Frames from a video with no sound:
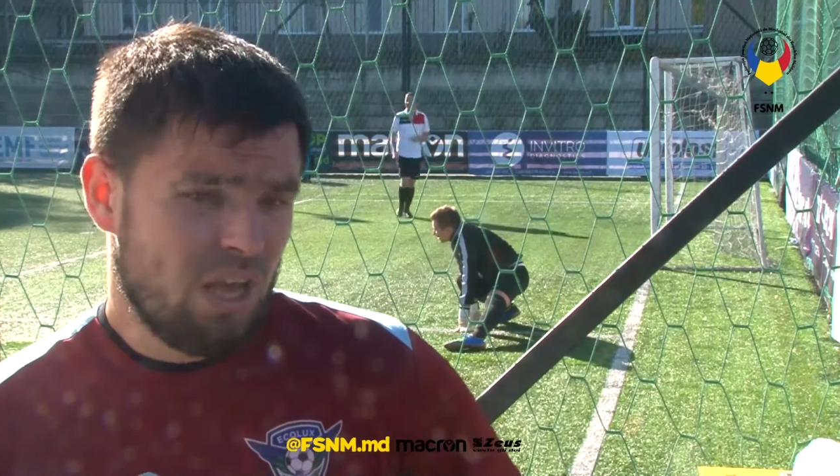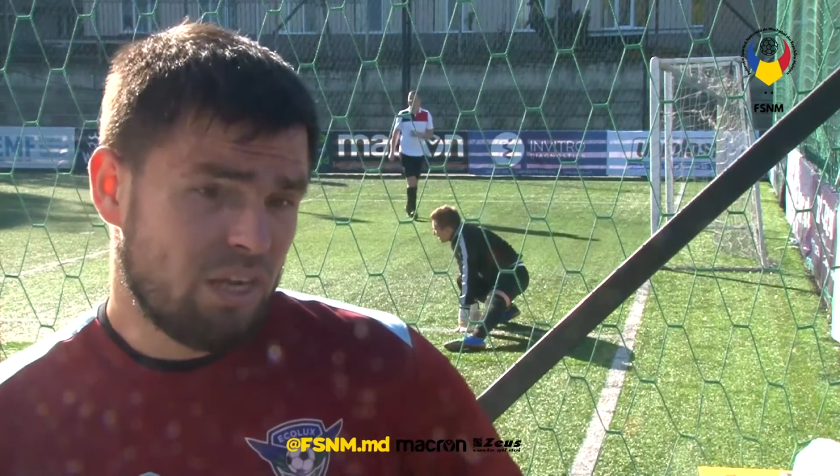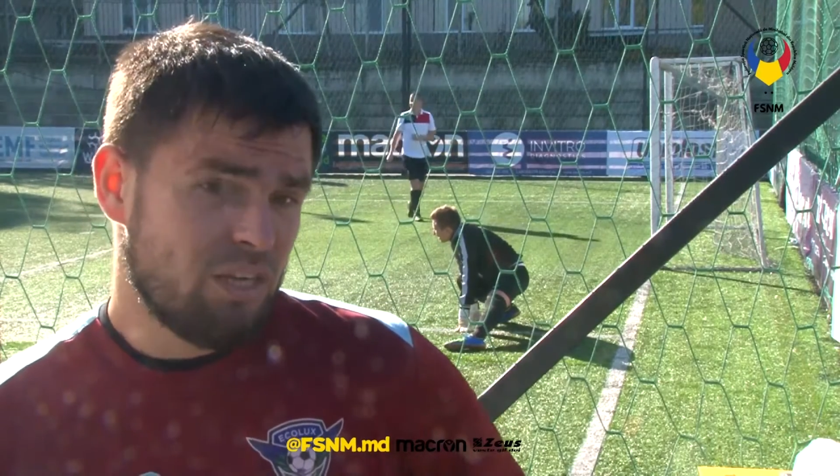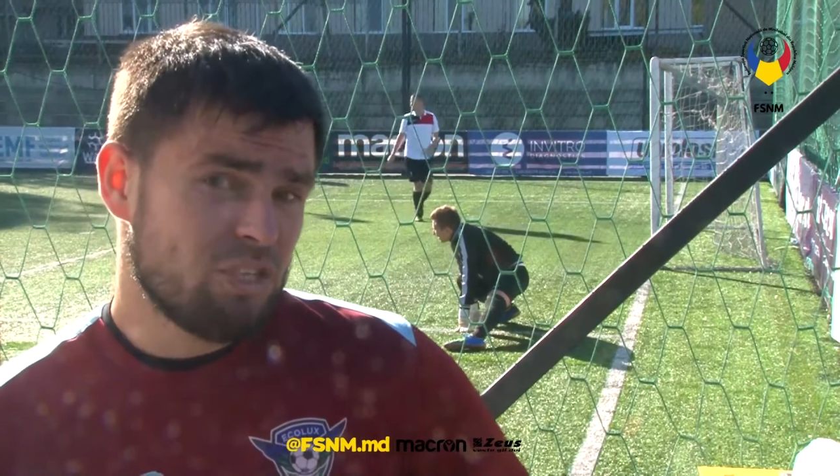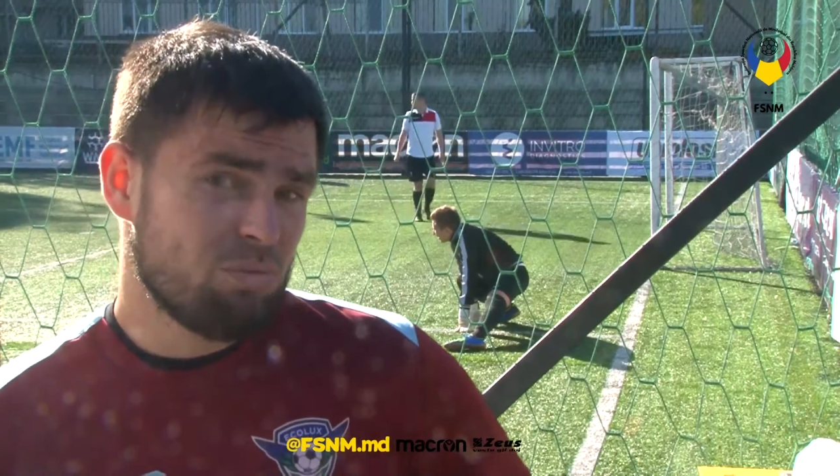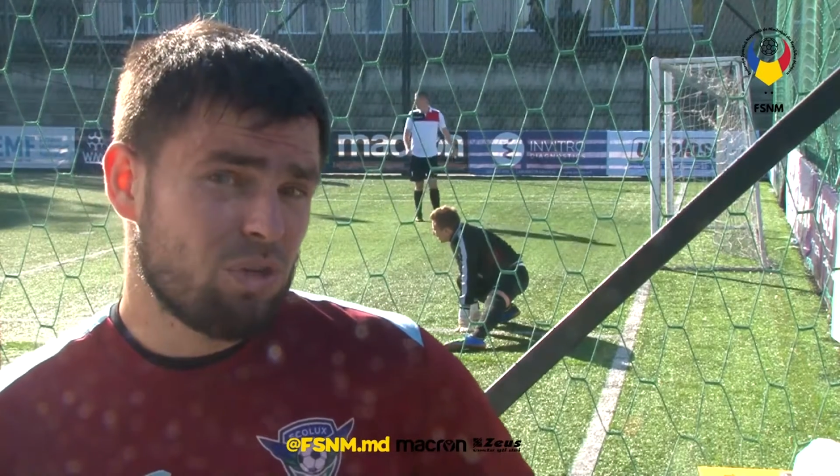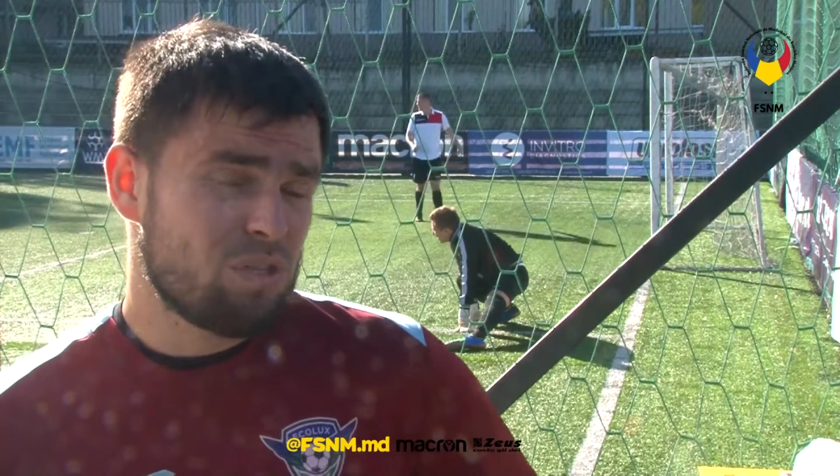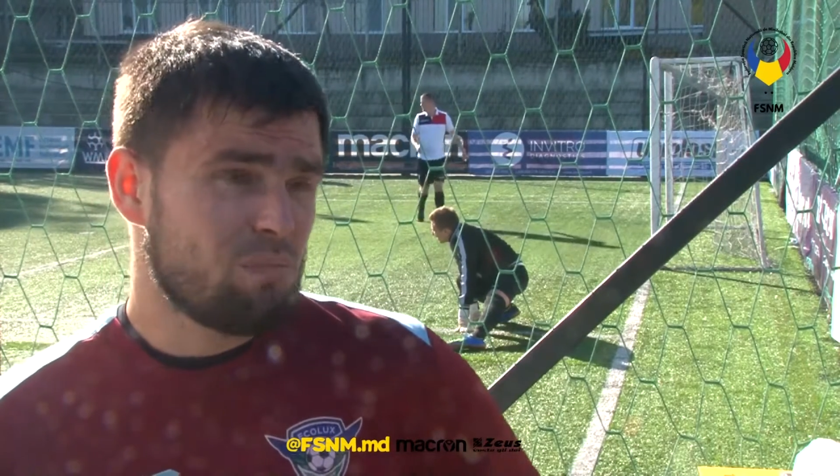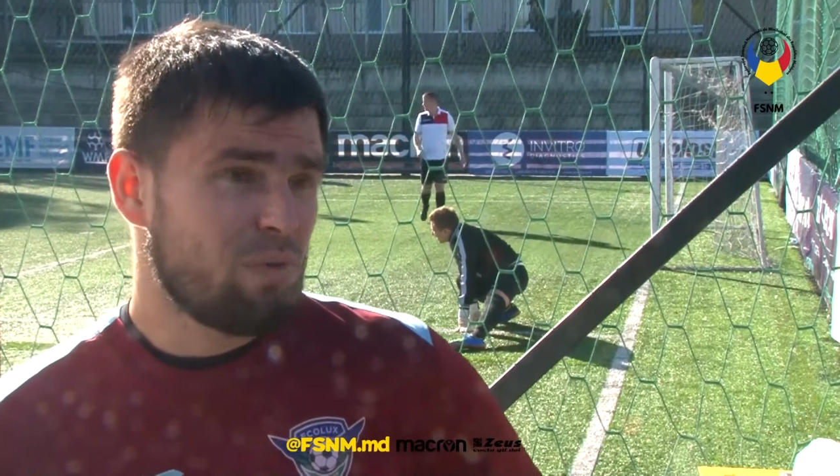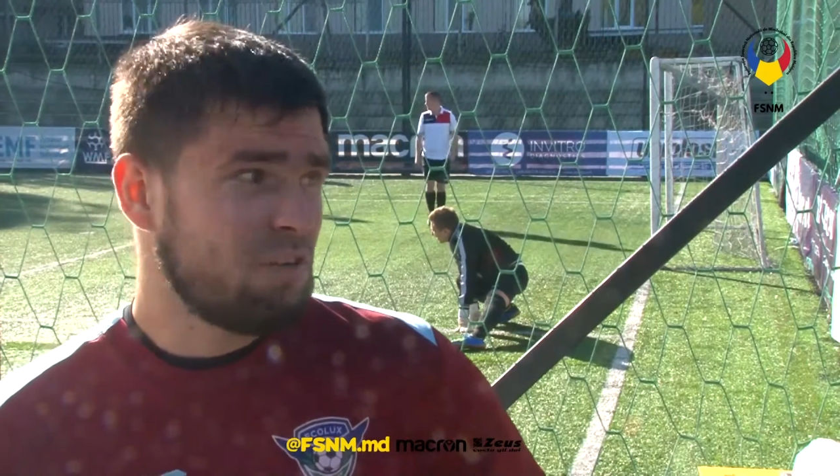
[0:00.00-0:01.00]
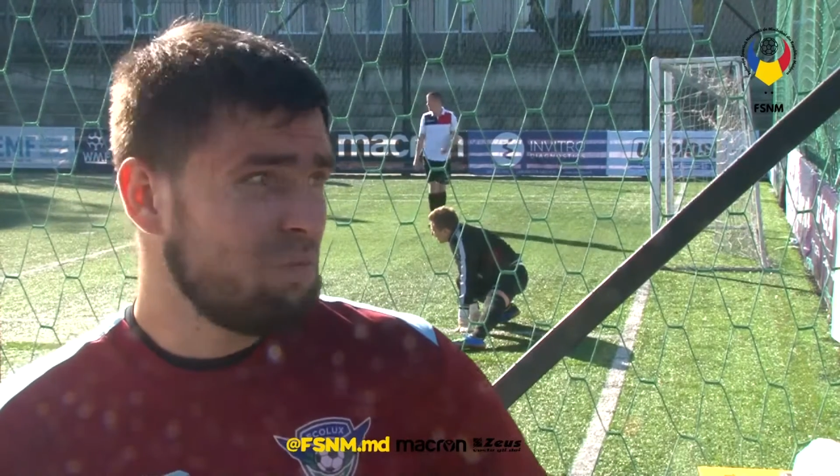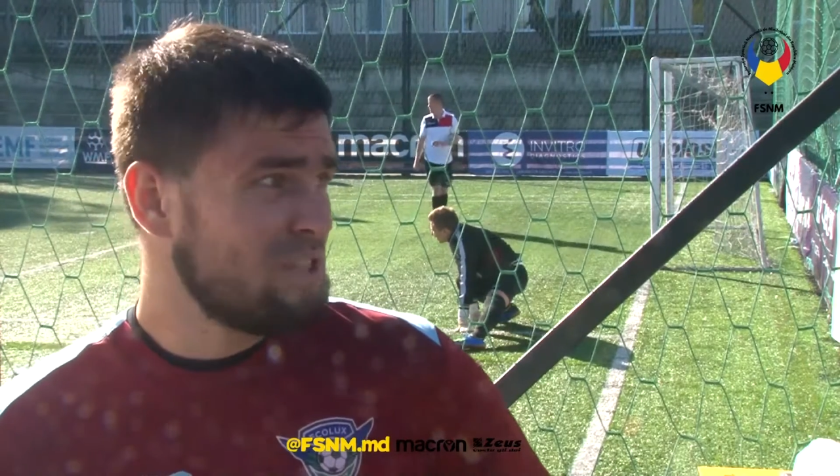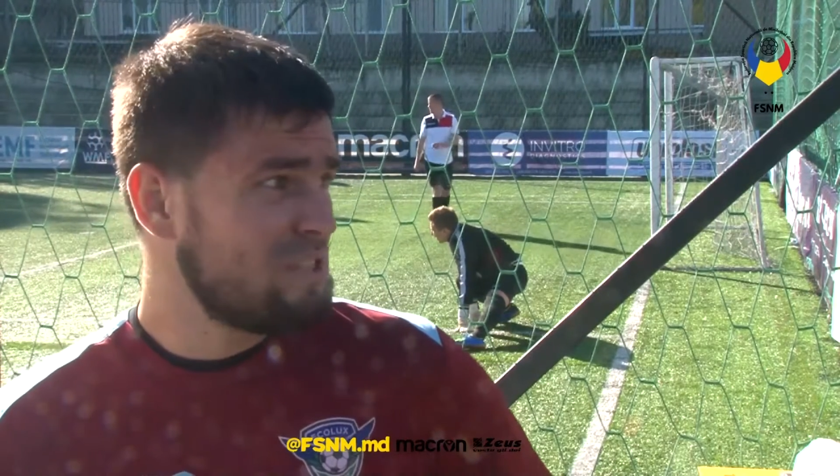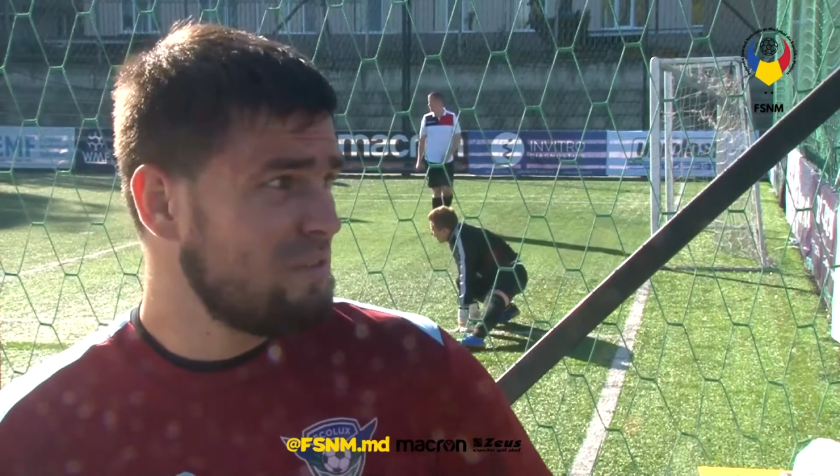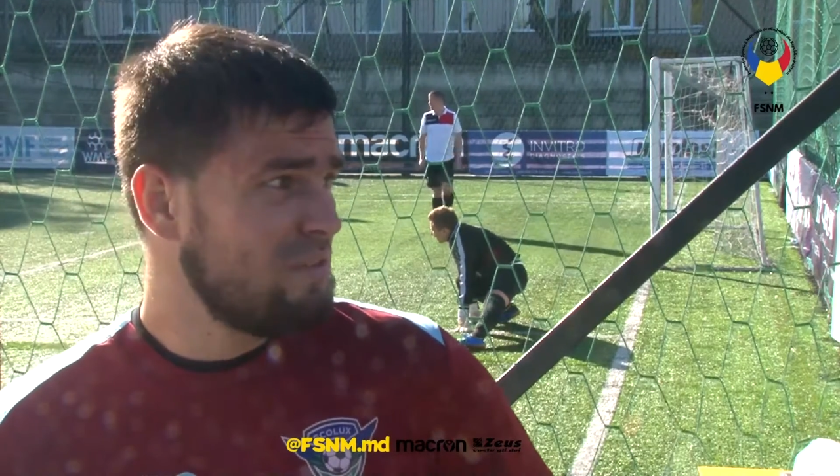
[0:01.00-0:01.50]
Конечно, бороться за первое место,